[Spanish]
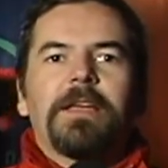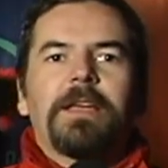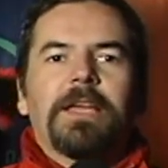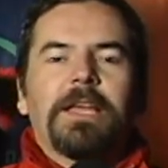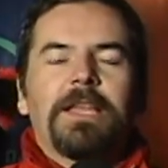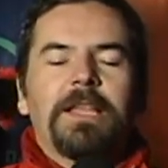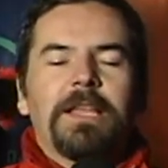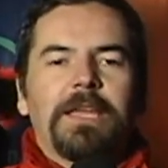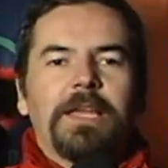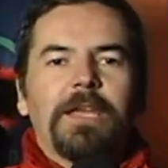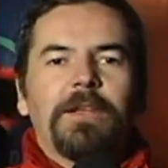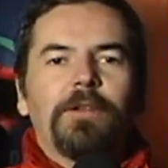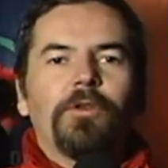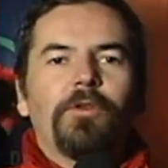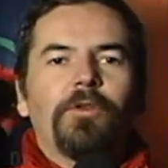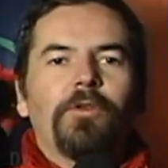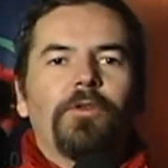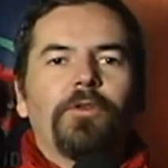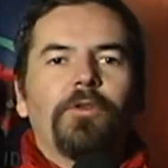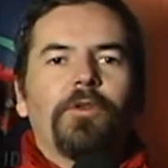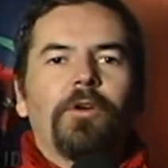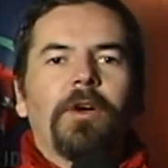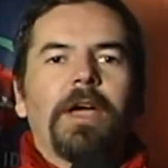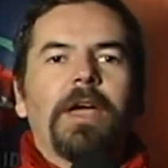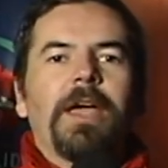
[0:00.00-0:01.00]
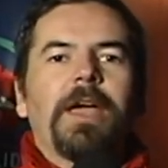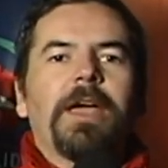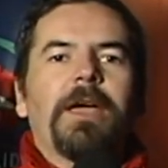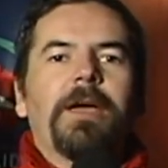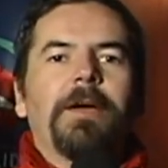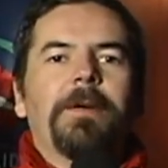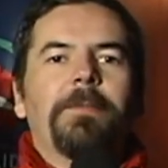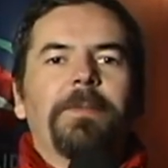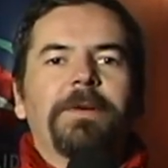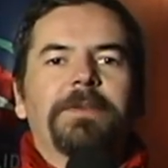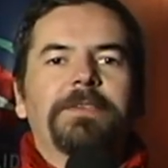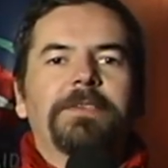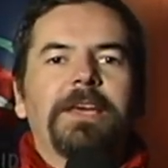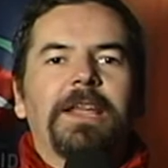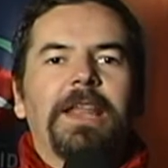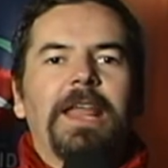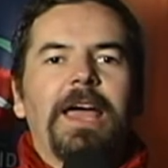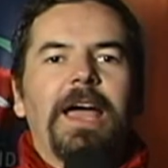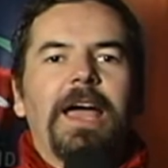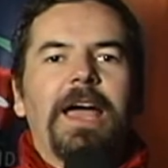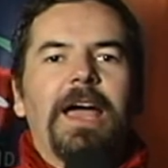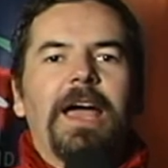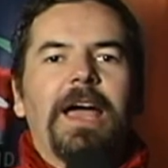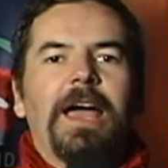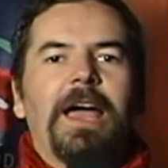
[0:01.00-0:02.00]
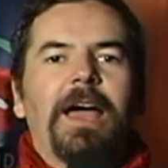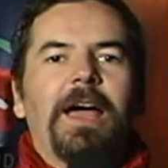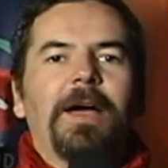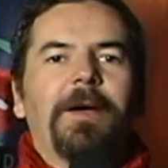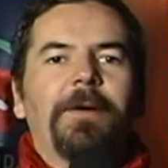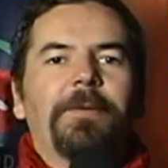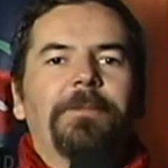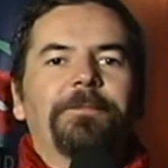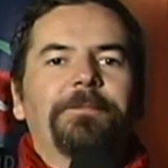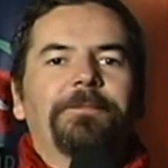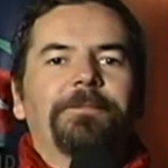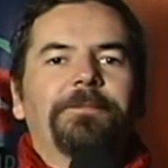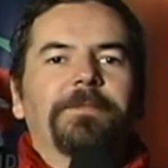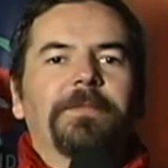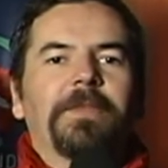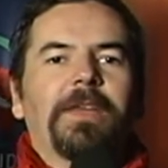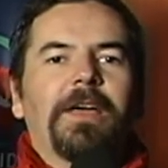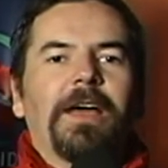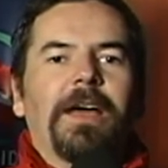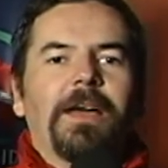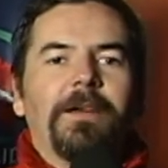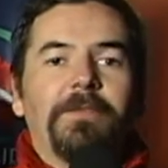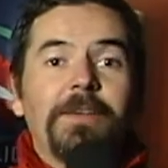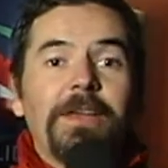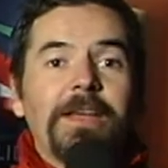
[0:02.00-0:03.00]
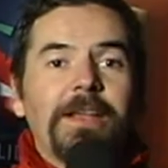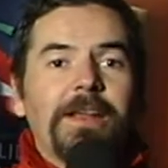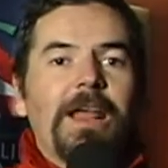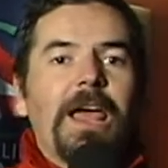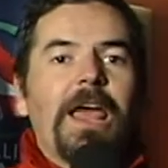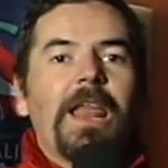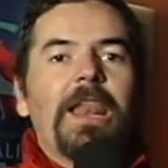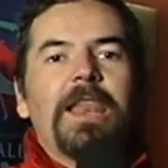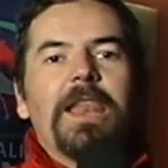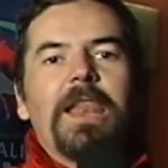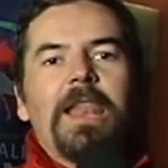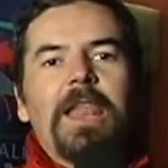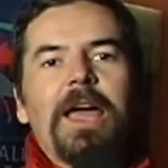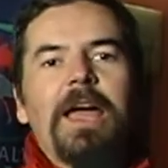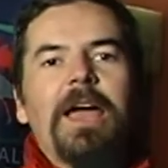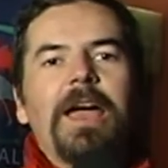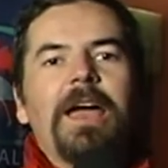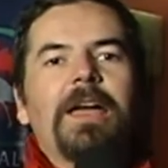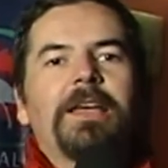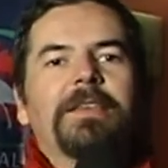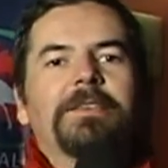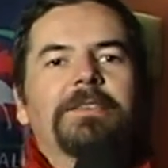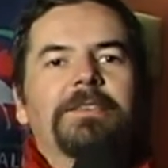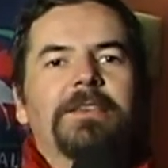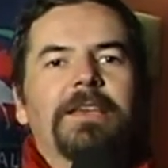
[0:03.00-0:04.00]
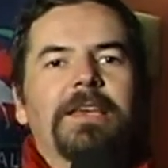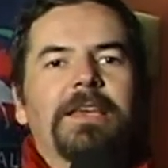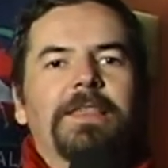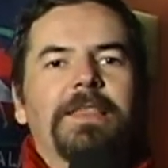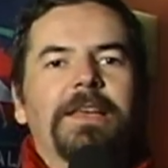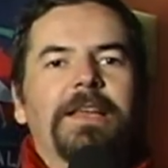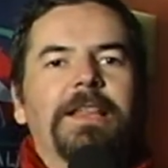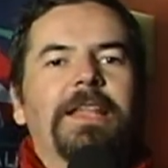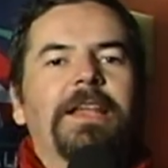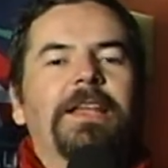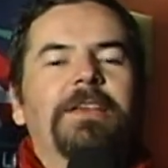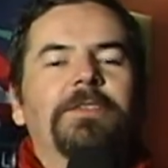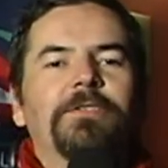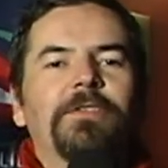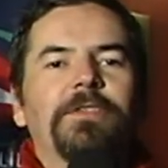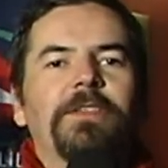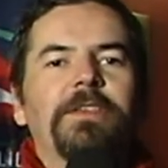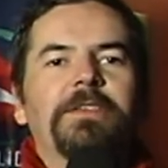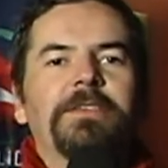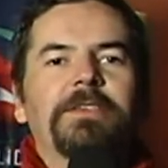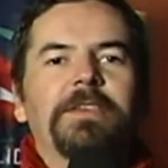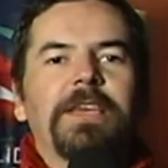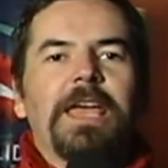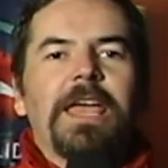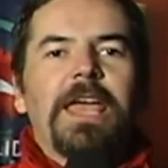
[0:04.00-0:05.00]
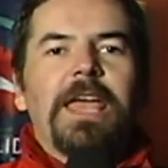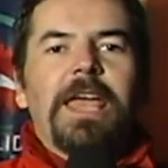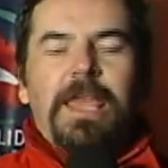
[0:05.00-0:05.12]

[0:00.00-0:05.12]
que les quiero eh, pasar mm, a, ver las eh, declaraciones